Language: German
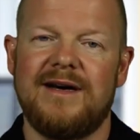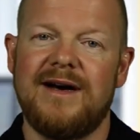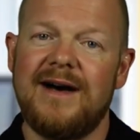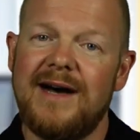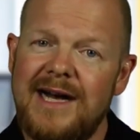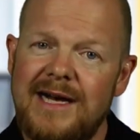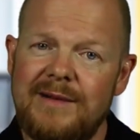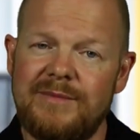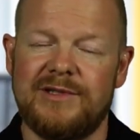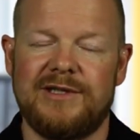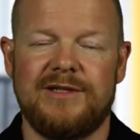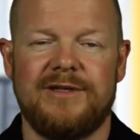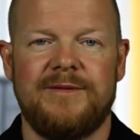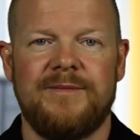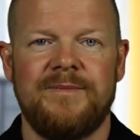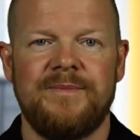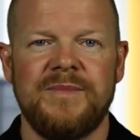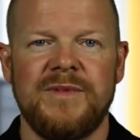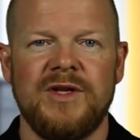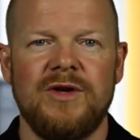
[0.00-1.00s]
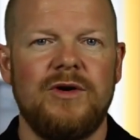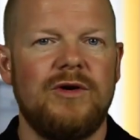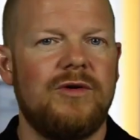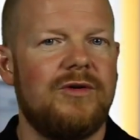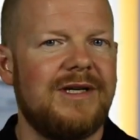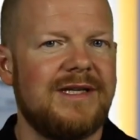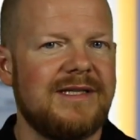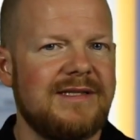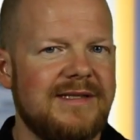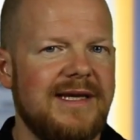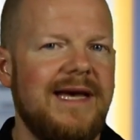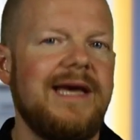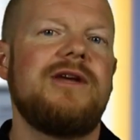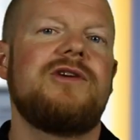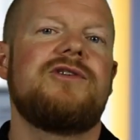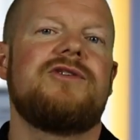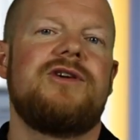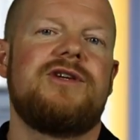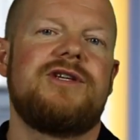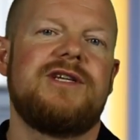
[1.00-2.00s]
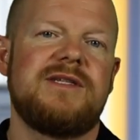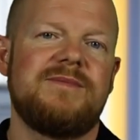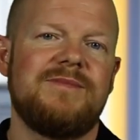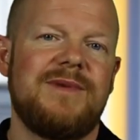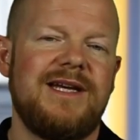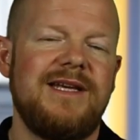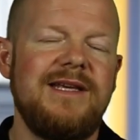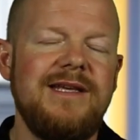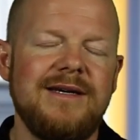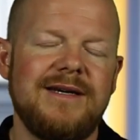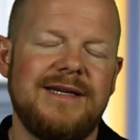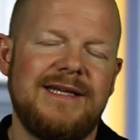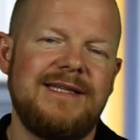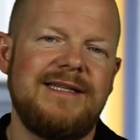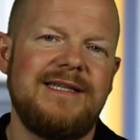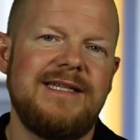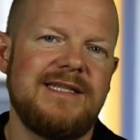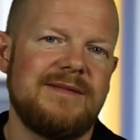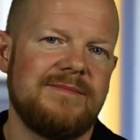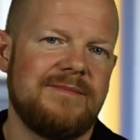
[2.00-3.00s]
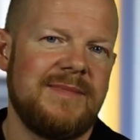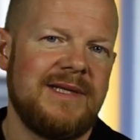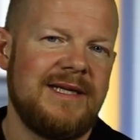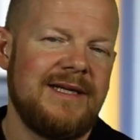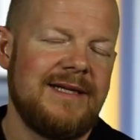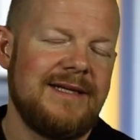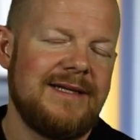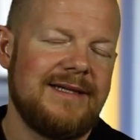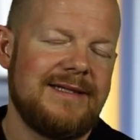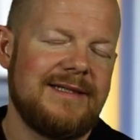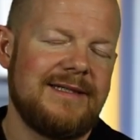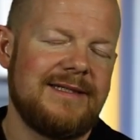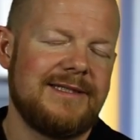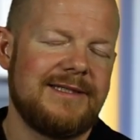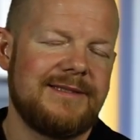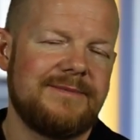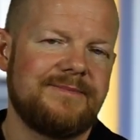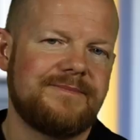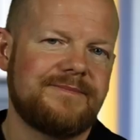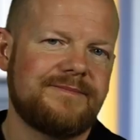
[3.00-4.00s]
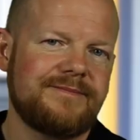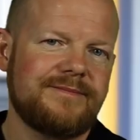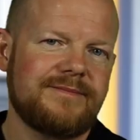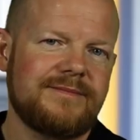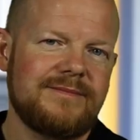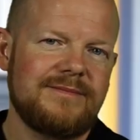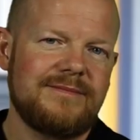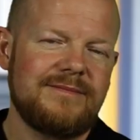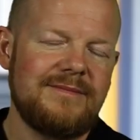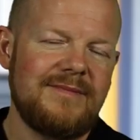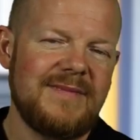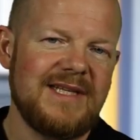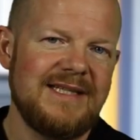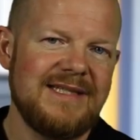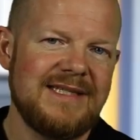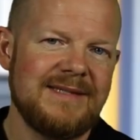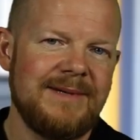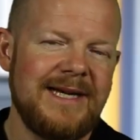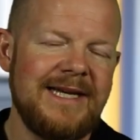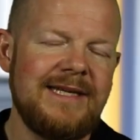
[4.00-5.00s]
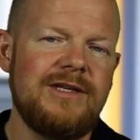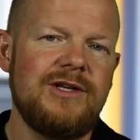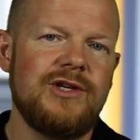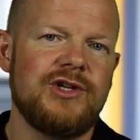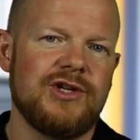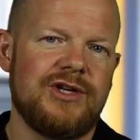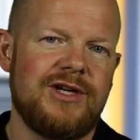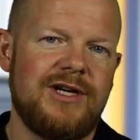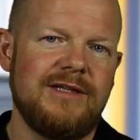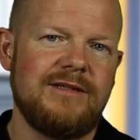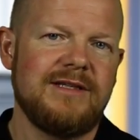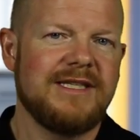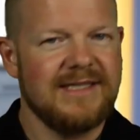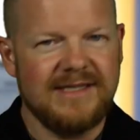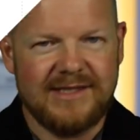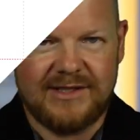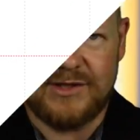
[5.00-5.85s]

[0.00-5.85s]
Aber und das zeige ich euch jetzt mal hier in diesem ähm, zweiten Chart. Das